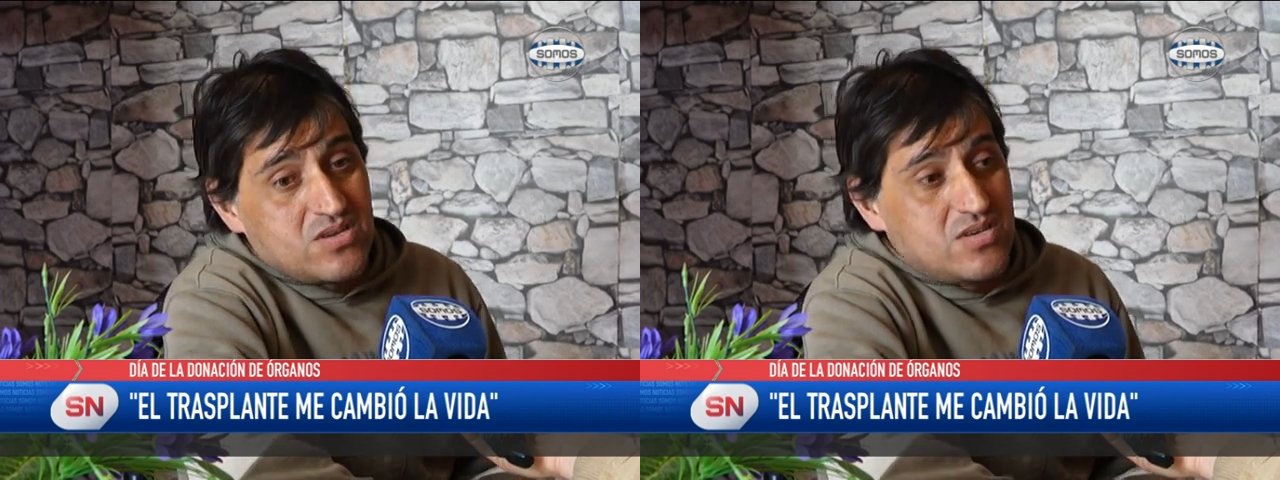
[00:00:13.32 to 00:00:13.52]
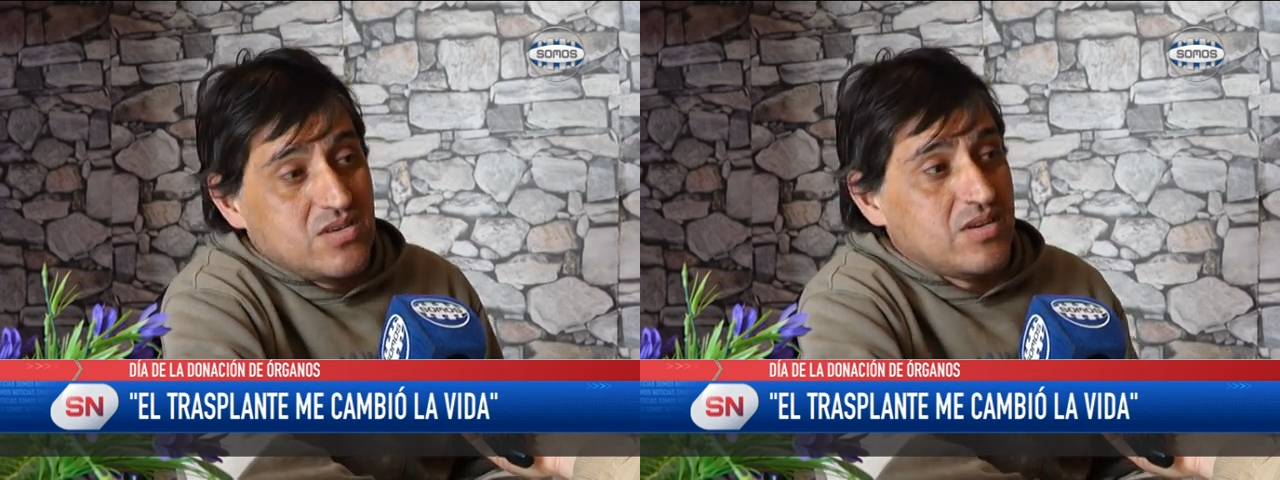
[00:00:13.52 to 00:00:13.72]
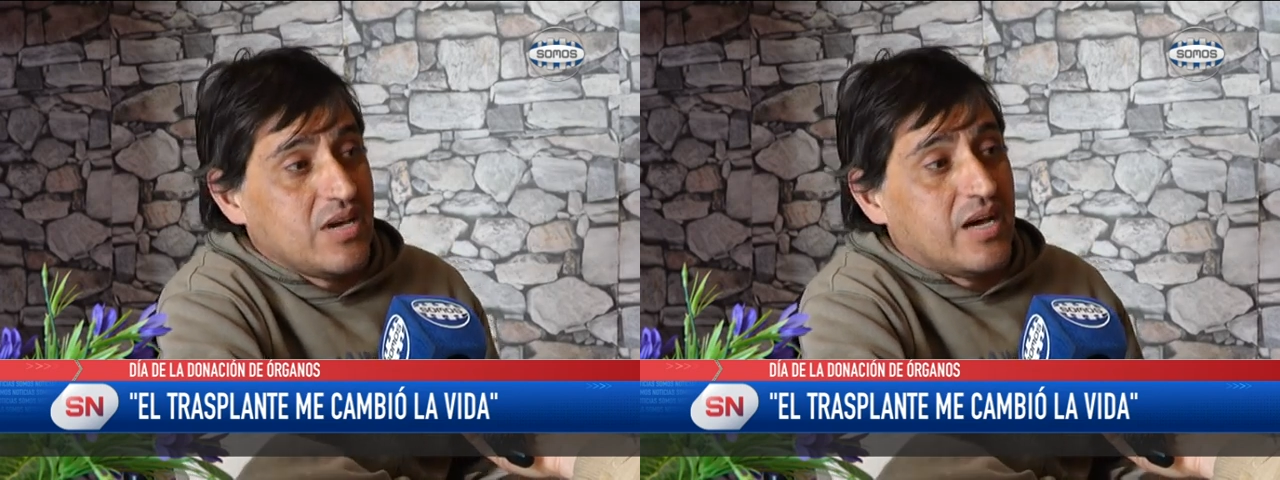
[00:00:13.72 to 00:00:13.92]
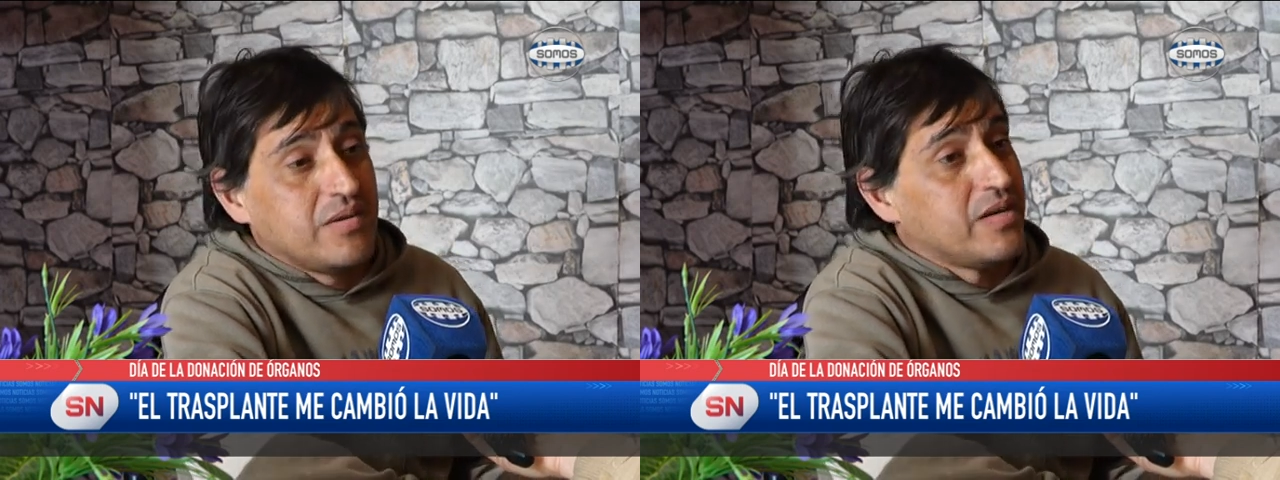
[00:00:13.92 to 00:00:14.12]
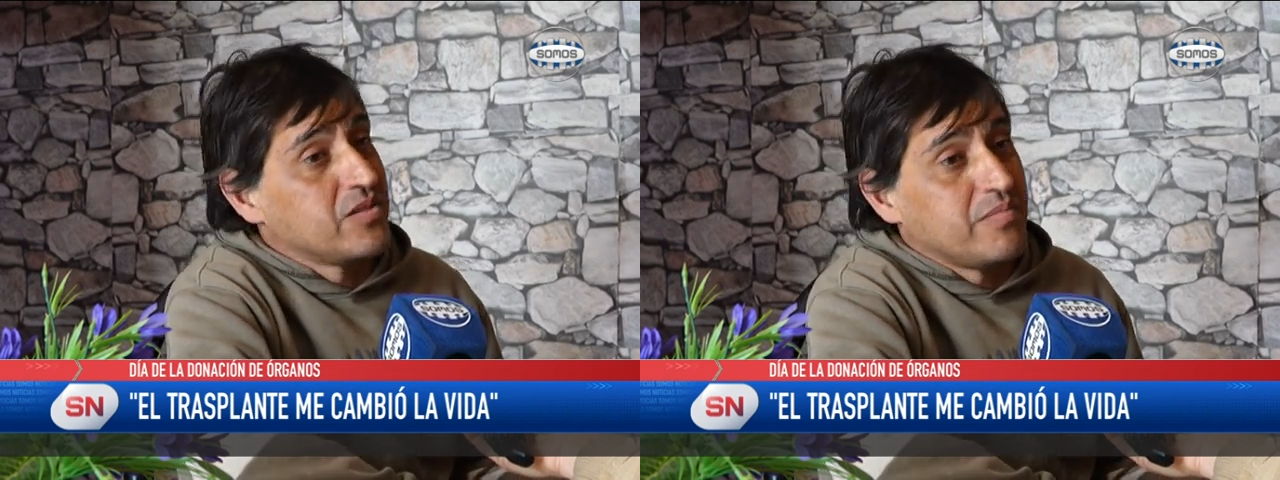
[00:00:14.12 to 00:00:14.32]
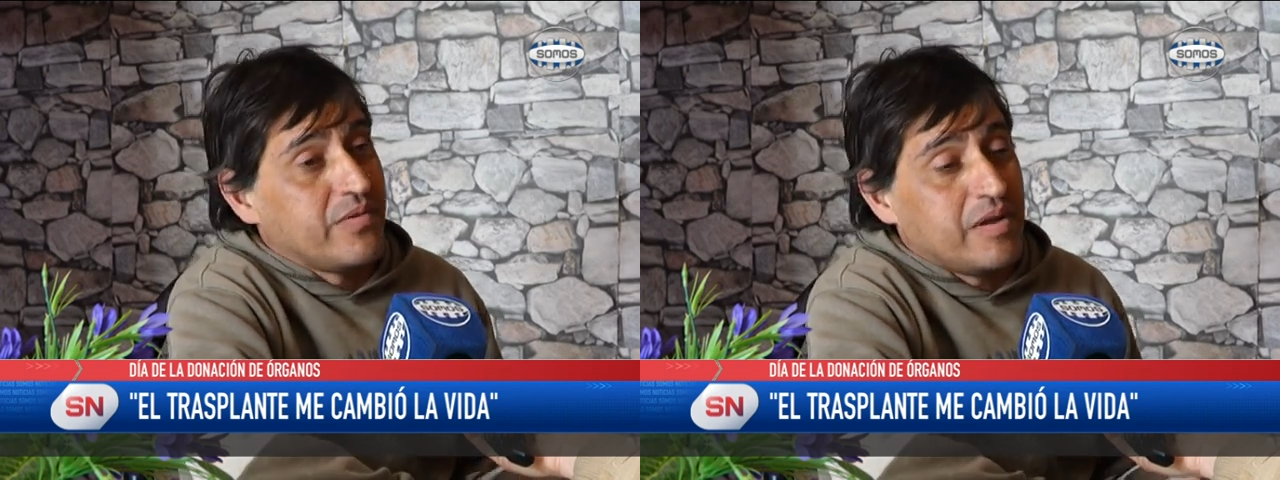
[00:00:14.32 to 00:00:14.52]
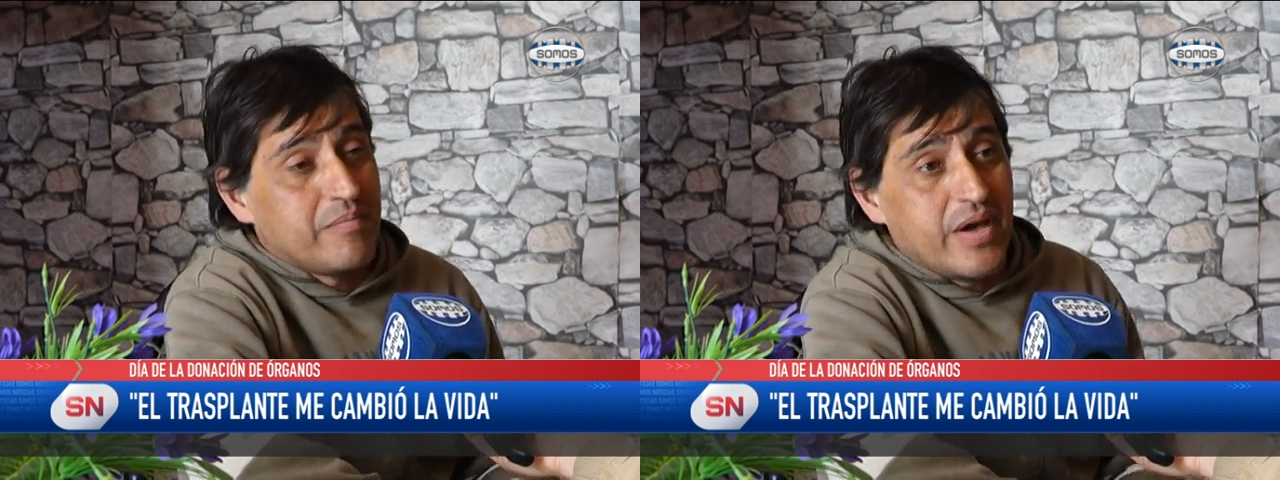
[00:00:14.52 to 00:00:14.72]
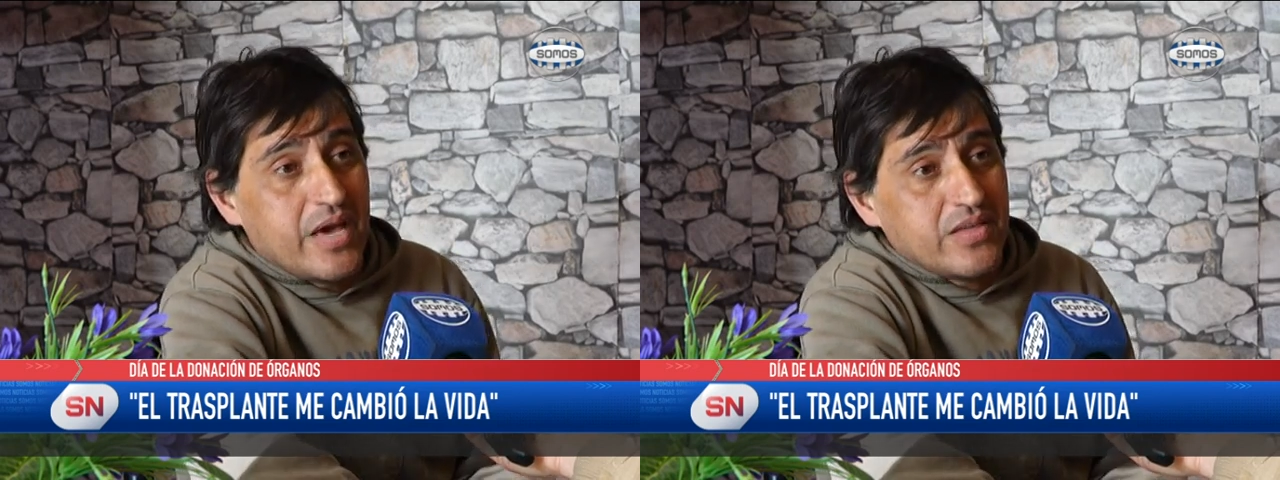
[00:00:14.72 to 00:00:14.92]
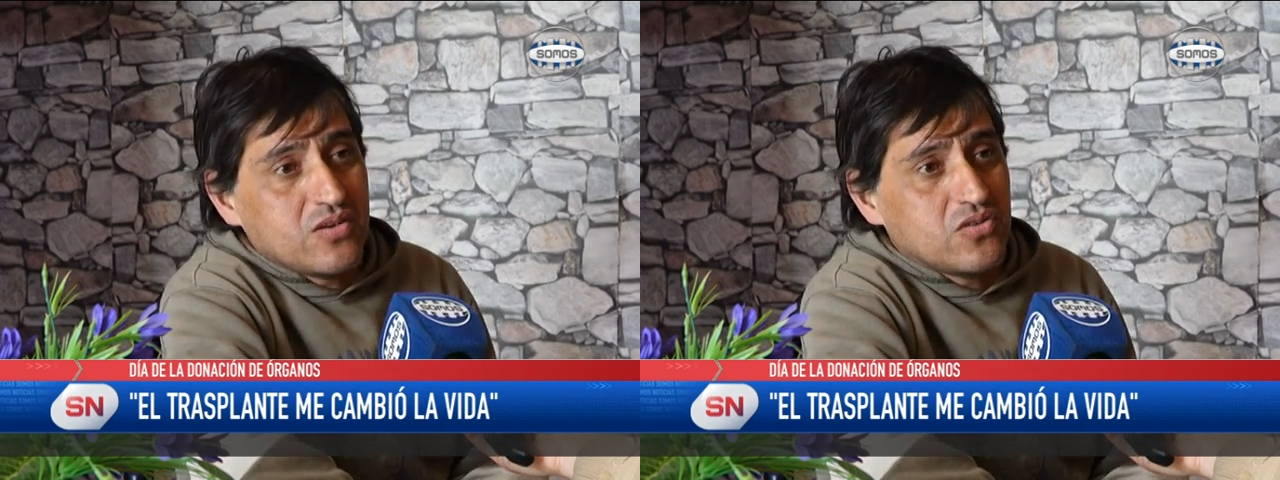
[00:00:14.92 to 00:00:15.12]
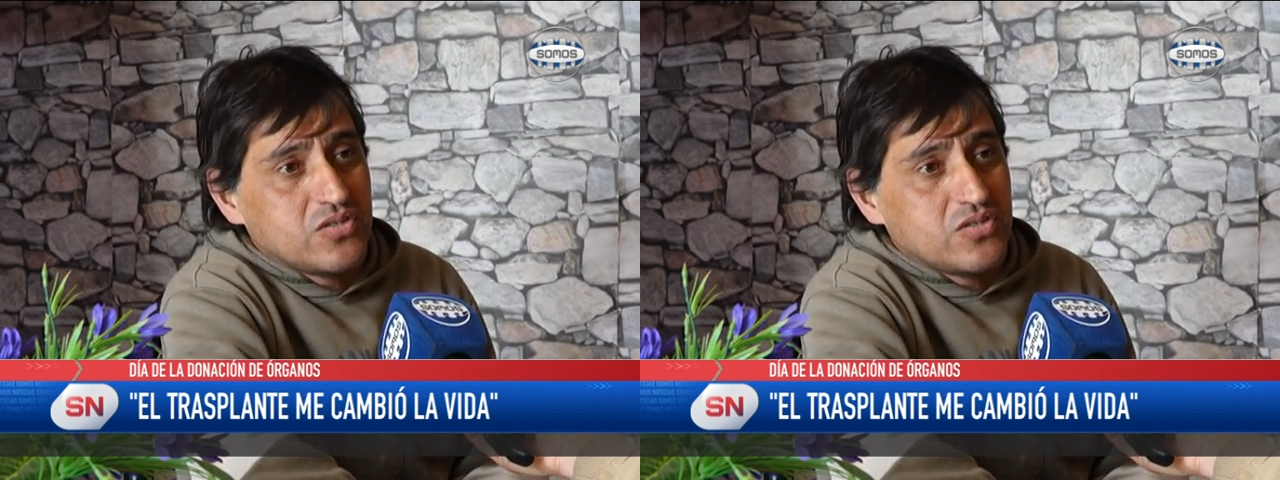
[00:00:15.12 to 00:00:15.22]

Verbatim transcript: Y ahí donde me ve el médico